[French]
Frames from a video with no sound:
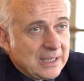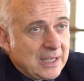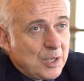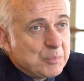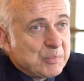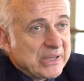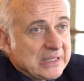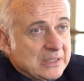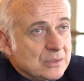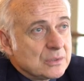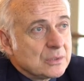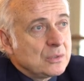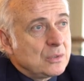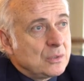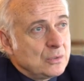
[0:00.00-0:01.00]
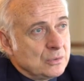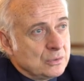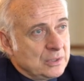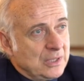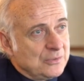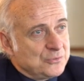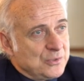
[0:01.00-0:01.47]
en
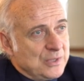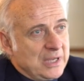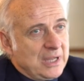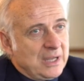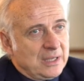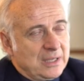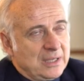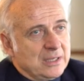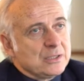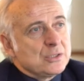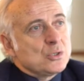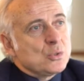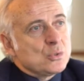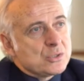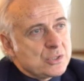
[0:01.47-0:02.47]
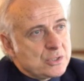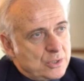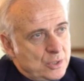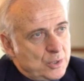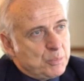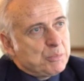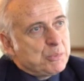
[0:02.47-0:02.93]
prétendant d'avoir nos
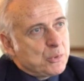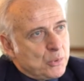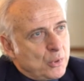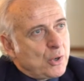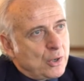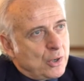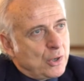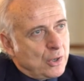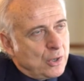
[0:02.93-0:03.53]
yeux pour,